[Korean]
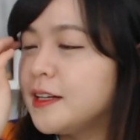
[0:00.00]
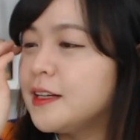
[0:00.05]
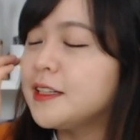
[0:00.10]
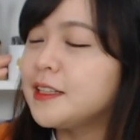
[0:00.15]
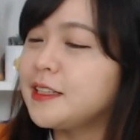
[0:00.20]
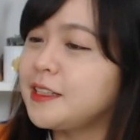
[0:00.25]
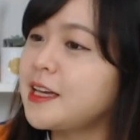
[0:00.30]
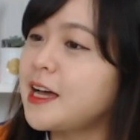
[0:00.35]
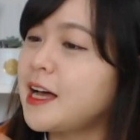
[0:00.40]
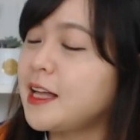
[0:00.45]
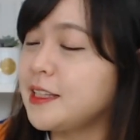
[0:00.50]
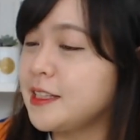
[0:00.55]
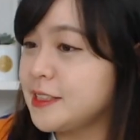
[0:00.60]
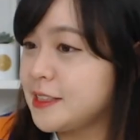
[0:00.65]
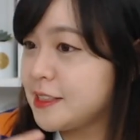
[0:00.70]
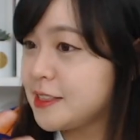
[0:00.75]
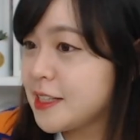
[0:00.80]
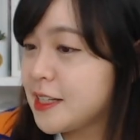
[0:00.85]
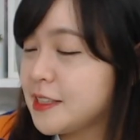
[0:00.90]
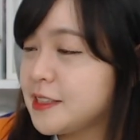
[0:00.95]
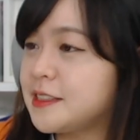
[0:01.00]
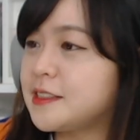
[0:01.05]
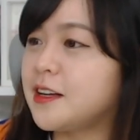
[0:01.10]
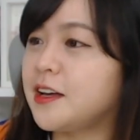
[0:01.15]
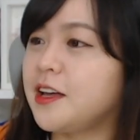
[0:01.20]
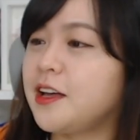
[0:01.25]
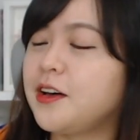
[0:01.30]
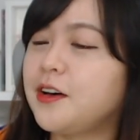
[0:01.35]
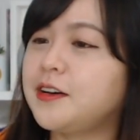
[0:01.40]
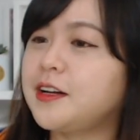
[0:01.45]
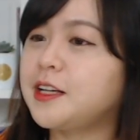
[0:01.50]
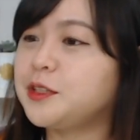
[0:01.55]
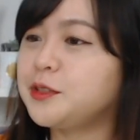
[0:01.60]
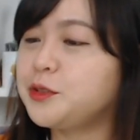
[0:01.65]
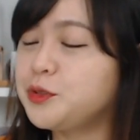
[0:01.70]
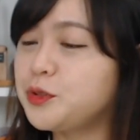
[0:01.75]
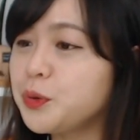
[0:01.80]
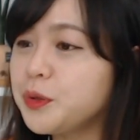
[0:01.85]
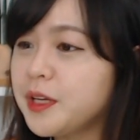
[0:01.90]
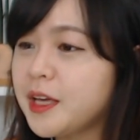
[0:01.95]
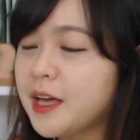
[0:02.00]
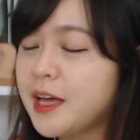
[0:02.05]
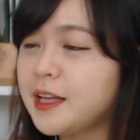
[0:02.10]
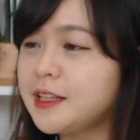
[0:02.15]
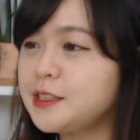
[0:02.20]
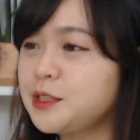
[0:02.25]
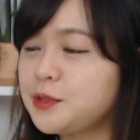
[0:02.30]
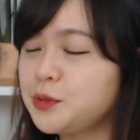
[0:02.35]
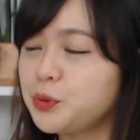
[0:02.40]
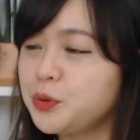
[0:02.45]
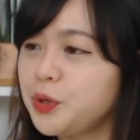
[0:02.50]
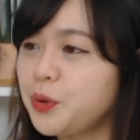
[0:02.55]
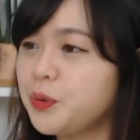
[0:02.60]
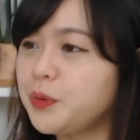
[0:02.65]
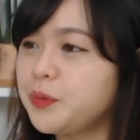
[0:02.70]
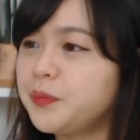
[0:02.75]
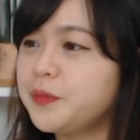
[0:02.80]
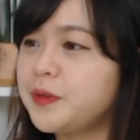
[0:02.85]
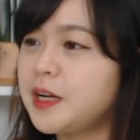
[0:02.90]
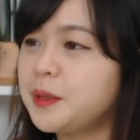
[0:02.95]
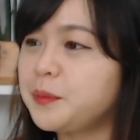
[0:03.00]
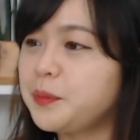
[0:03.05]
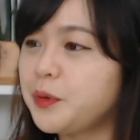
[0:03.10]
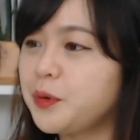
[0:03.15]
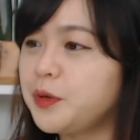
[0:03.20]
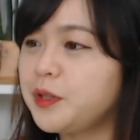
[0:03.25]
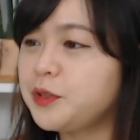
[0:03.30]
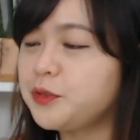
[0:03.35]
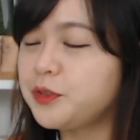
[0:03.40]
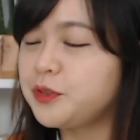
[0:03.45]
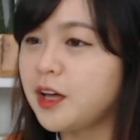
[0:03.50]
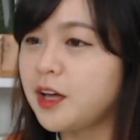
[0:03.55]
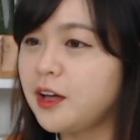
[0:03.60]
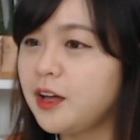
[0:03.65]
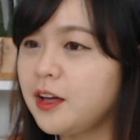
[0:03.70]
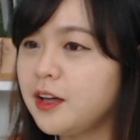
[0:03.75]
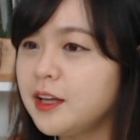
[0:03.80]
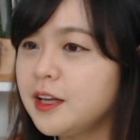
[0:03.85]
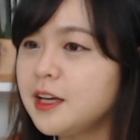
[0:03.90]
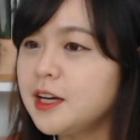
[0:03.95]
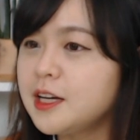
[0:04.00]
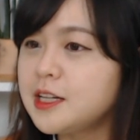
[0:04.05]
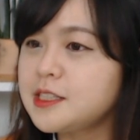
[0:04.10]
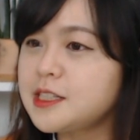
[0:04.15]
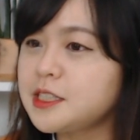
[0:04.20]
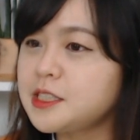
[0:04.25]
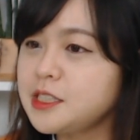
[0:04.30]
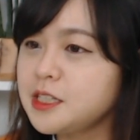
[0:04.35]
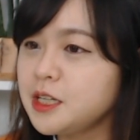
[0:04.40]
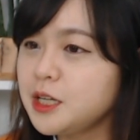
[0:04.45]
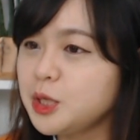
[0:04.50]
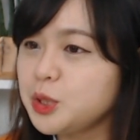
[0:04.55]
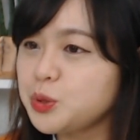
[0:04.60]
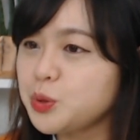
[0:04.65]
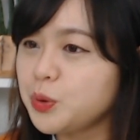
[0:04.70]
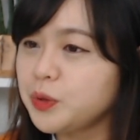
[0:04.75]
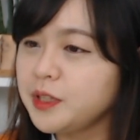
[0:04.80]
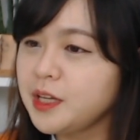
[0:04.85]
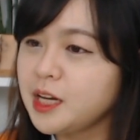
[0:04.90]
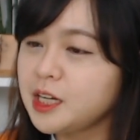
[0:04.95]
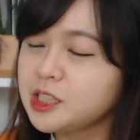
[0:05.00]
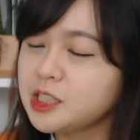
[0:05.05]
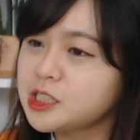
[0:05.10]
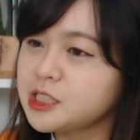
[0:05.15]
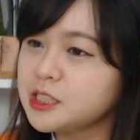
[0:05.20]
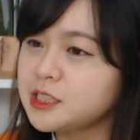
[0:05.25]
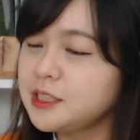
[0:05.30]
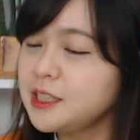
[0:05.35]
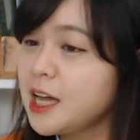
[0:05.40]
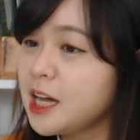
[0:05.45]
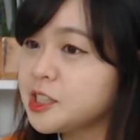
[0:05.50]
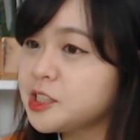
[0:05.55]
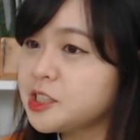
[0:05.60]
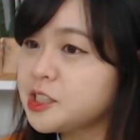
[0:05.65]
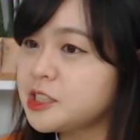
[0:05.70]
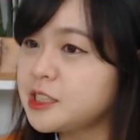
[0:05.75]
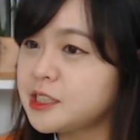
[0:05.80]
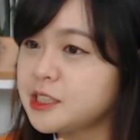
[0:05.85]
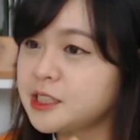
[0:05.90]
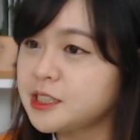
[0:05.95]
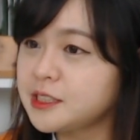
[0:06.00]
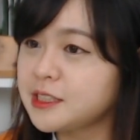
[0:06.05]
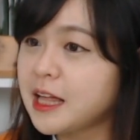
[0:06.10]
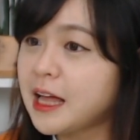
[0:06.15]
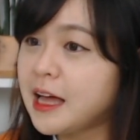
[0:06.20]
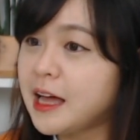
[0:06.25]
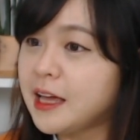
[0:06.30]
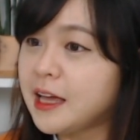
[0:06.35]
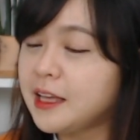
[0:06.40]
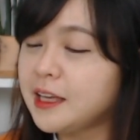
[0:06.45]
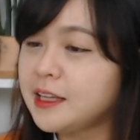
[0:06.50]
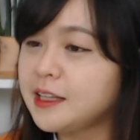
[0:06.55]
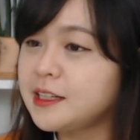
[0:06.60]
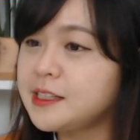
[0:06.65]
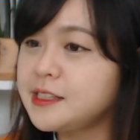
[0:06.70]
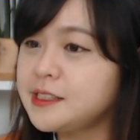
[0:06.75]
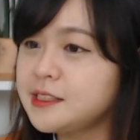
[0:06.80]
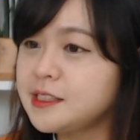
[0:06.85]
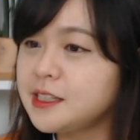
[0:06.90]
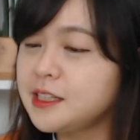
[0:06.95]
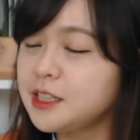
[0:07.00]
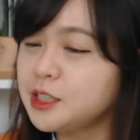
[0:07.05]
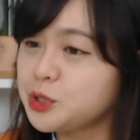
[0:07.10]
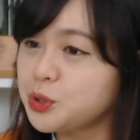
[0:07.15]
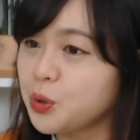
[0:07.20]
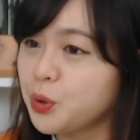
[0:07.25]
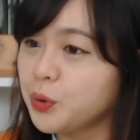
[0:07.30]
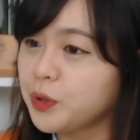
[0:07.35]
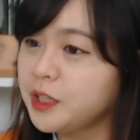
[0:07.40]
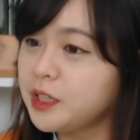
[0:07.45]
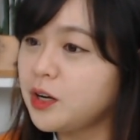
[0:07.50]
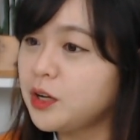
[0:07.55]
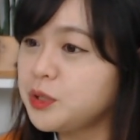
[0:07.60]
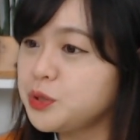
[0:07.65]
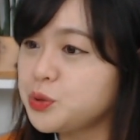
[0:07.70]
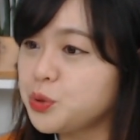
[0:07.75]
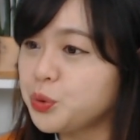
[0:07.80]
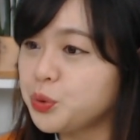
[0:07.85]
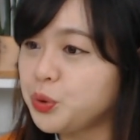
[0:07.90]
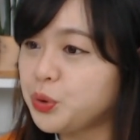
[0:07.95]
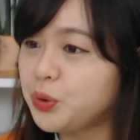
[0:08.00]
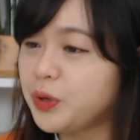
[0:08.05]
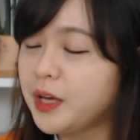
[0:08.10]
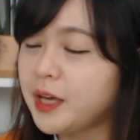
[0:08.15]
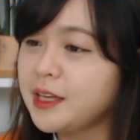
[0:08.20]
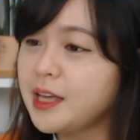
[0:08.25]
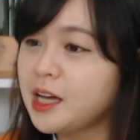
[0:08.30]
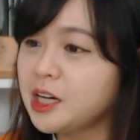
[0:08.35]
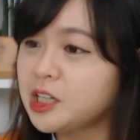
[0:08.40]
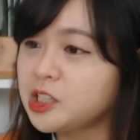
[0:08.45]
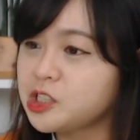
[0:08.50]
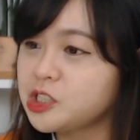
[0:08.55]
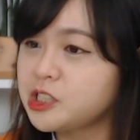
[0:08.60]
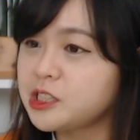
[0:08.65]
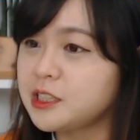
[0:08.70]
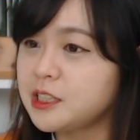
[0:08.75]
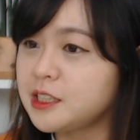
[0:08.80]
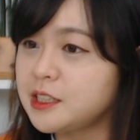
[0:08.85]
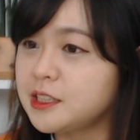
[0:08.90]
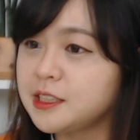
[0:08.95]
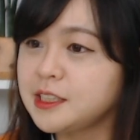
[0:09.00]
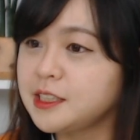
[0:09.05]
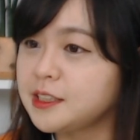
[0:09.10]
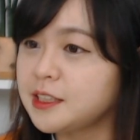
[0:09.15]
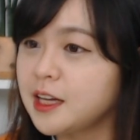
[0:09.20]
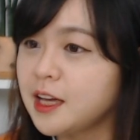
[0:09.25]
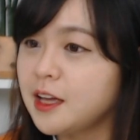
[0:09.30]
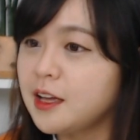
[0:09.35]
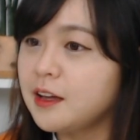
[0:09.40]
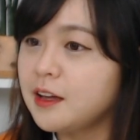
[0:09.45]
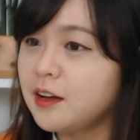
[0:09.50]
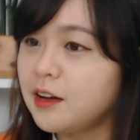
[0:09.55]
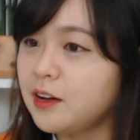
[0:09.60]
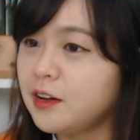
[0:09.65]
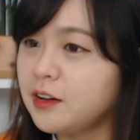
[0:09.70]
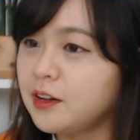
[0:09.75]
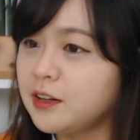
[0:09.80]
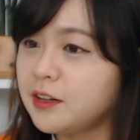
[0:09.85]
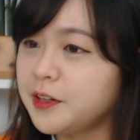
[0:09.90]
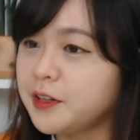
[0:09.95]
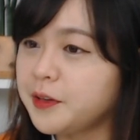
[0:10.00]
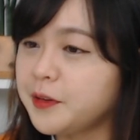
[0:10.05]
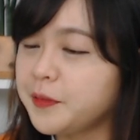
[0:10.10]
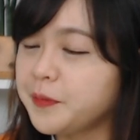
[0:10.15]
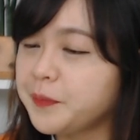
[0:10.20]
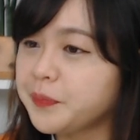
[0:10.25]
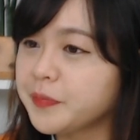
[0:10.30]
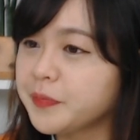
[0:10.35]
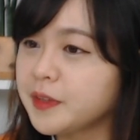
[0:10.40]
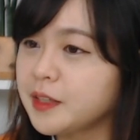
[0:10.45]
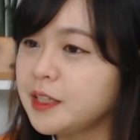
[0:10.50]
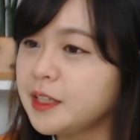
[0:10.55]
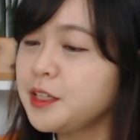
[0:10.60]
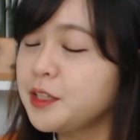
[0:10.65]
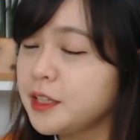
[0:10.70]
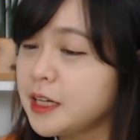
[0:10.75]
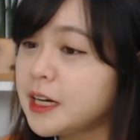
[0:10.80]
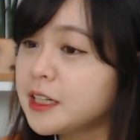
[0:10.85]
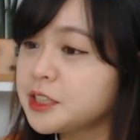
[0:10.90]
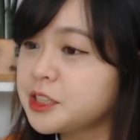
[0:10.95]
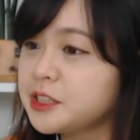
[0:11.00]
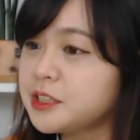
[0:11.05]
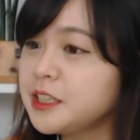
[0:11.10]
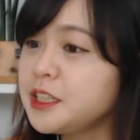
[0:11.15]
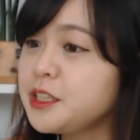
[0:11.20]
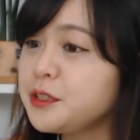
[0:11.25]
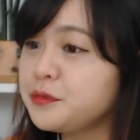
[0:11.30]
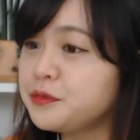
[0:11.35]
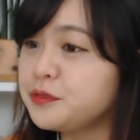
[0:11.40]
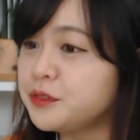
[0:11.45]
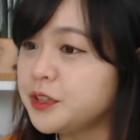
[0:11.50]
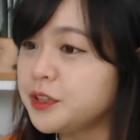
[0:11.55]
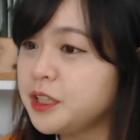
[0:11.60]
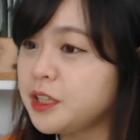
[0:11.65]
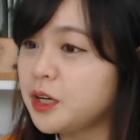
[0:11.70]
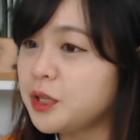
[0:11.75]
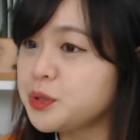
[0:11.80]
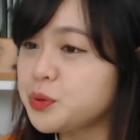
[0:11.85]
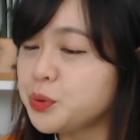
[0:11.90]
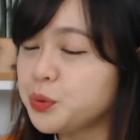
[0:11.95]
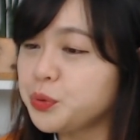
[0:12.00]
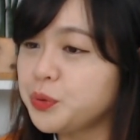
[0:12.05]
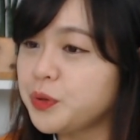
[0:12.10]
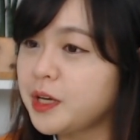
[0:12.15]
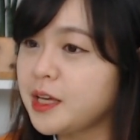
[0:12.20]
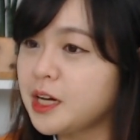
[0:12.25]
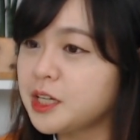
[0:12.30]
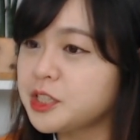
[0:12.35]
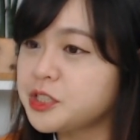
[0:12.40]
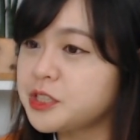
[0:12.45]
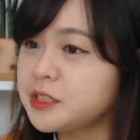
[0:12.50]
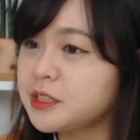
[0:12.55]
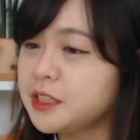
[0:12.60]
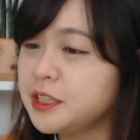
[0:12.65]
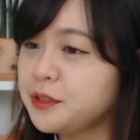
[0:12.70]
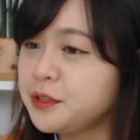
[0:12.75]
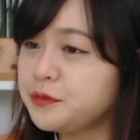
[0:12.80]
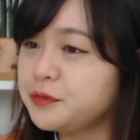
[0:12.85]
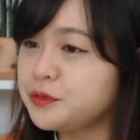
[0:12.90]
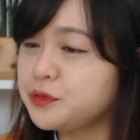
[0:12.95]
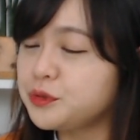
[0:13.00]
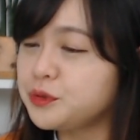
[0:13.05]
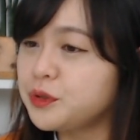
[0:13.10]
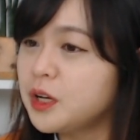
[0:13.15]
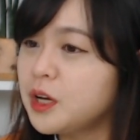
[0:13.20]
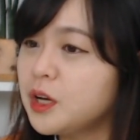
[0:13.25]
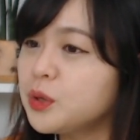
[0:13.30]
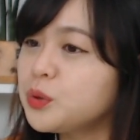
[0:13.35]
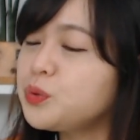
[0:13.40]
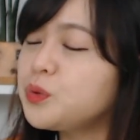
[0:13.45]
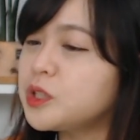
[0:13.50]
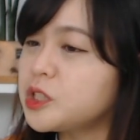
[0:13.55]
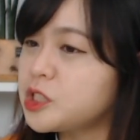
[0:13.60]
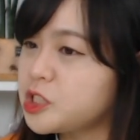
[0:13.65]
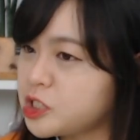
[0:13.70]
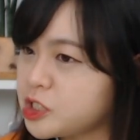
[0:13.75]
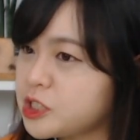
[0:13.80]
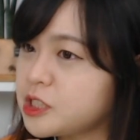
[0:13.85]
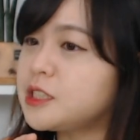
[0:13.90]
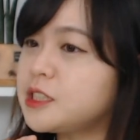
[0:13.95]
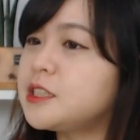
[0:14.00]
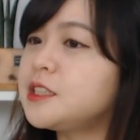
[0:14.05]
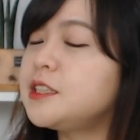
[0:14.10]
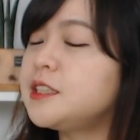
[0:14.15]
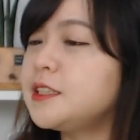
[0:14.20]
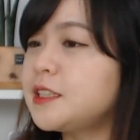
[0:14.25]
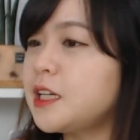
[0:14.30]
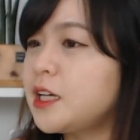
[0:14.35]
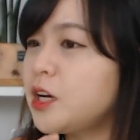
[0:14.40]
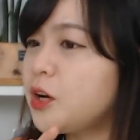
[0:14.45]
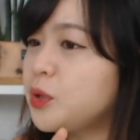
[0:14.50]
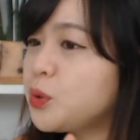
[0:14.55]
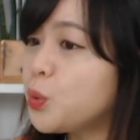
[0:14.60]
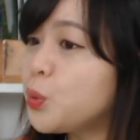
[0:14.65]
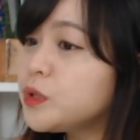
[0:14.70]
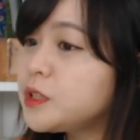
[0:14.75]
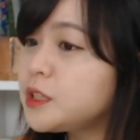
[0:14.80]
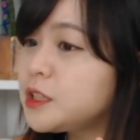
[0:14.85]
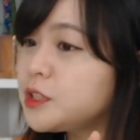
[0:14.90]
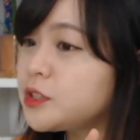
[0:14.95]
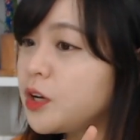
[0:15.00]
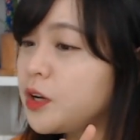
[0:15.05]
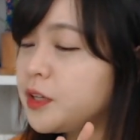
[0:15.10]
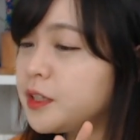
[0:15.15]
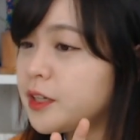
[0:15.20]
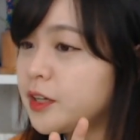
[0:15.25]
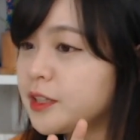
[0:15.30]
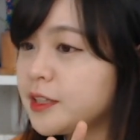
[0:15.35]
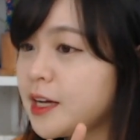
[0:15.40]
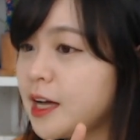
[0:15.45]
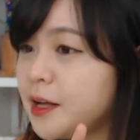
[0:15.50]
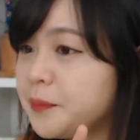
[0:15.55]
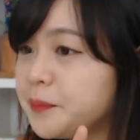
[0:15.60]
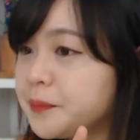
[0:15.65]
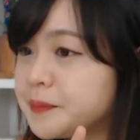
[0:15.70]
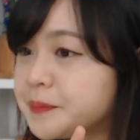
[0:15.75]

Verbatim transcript: 기한이 지났어요. 라는 유통기한 종료라는 표현이고요. 자, 这种 양식, 양식은 스타일, 这种 이런 종류의 양식은 어, 이 양식의 衣服, 이런 종류의 양식의 衣服,过时. 자, 이건 옷이죠. 그러니까